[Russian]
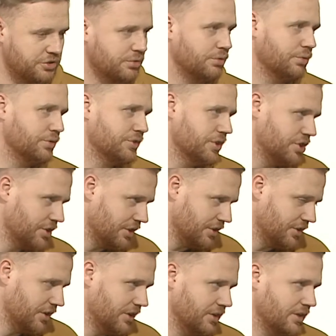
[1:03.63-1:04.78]
сколько людей считает
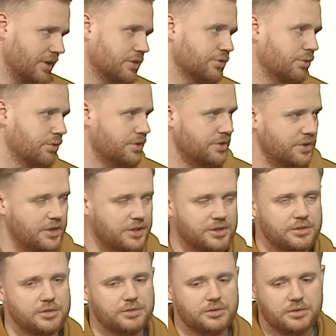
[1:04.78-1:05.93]
скорее так, сколько
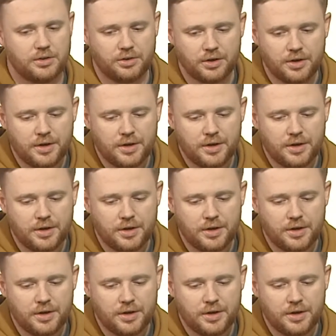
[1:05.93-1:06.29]
скорее э, так.